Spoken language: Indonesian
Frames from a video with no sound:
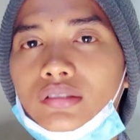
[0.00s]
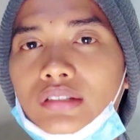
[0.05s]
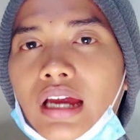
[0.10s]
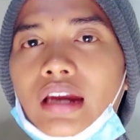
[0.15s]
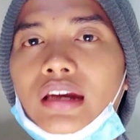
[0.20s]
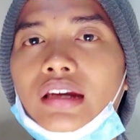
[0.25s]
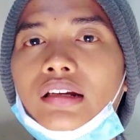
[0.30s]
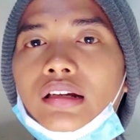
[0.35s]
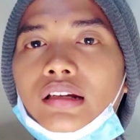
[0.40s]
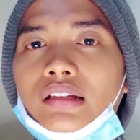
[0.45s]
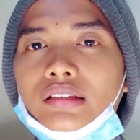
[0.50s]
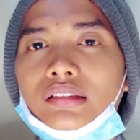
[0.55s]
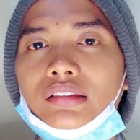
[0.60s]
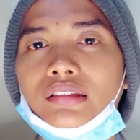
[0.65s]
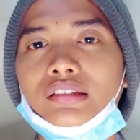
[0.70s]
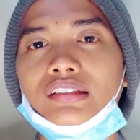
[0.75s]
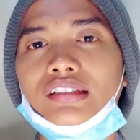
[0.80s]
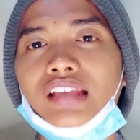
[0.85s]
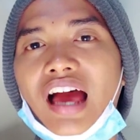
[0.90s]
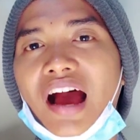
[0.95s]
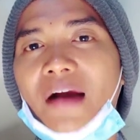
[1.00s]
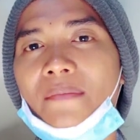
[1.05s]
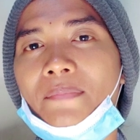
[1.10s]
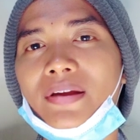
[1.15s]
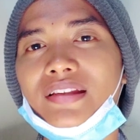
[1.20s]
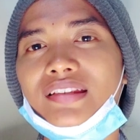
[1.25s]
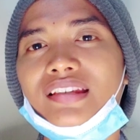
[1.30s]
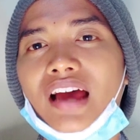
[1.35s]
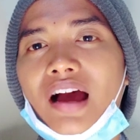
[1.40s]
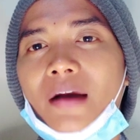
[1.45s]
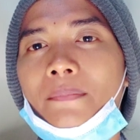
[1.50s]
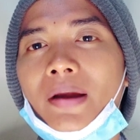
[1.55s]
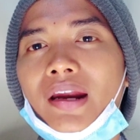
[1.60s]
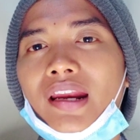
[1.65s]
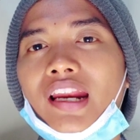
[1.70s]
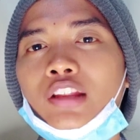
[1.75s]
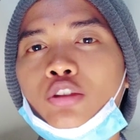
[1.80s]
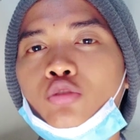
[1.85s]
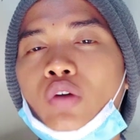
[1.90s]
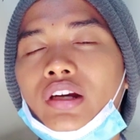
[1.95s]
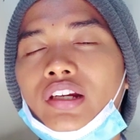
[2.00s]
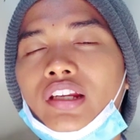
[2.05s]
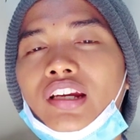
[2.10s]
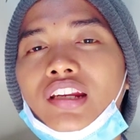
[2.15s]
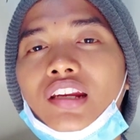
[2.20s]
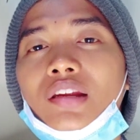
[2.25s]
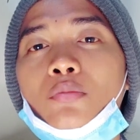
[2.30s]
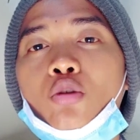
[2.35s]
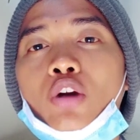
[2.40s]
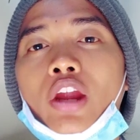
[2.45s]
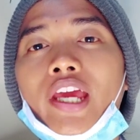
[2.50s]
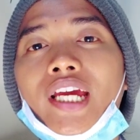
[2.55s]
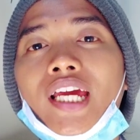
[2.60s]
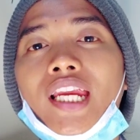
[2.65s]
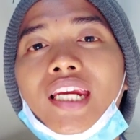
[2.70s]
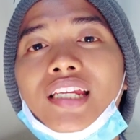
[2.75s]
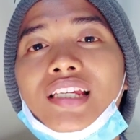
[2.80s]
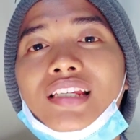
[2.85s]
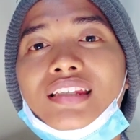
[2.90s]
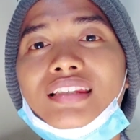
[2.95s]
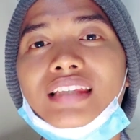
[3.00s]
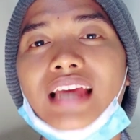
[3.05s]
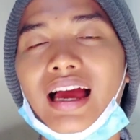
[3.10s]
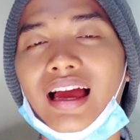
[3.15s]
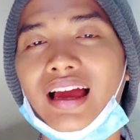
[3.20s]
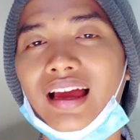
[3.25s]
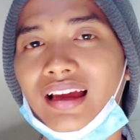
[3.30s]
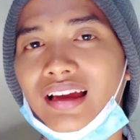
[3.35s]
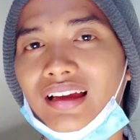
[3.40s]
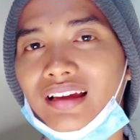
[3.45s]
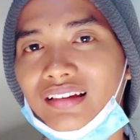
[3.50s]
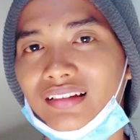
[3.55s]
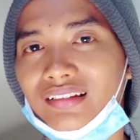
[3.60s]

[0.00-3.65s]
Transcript: Dan sahabat-sahabat Ratu Adil ini mulai gelisah